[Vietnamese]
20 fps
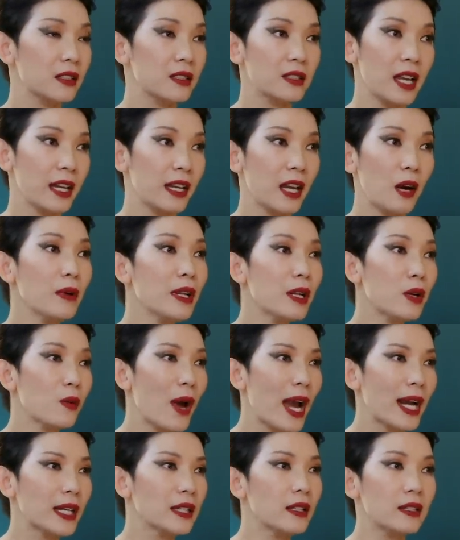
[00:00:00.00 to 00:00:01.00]
chị không liên
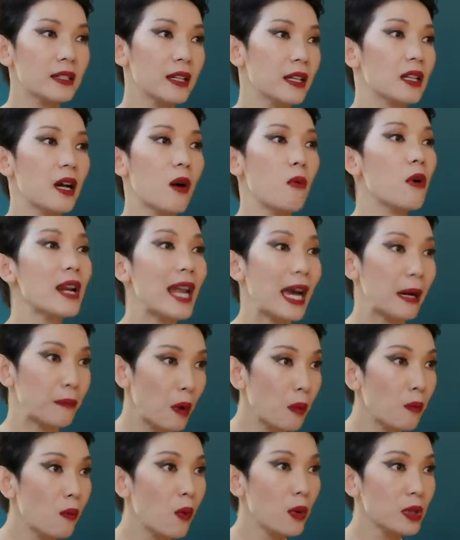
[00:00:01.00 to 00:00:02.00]
quan nên chị không có đặt
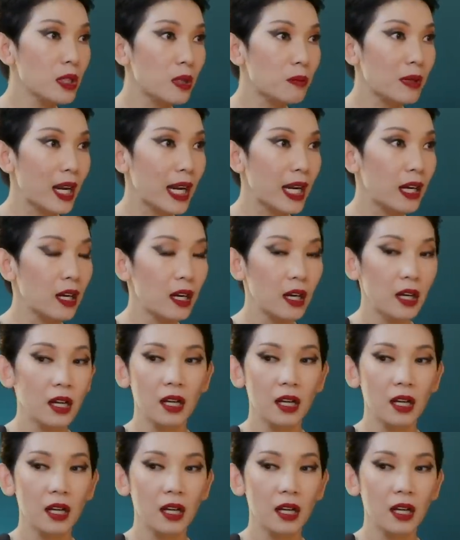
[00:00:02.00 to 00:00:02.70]
mong muốn trong này,